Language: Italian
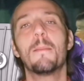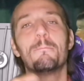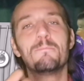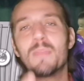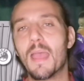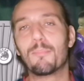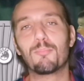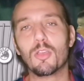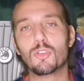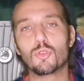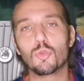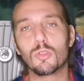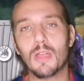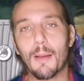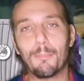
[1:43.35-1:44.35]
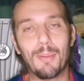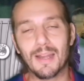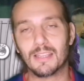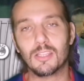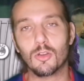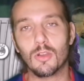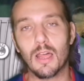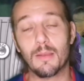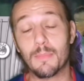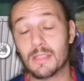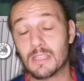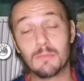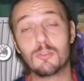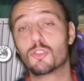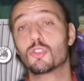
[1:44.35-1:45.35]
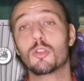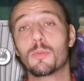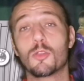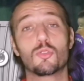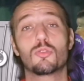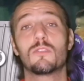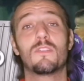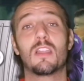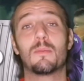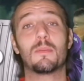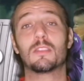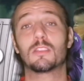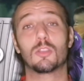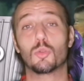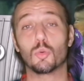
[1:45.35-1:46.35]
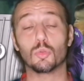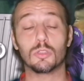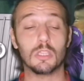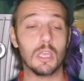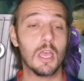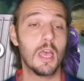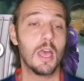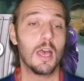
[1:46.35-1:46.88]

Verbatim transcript: mi è piaciuta particolarmente, mi sono piaciuti veramente tutti.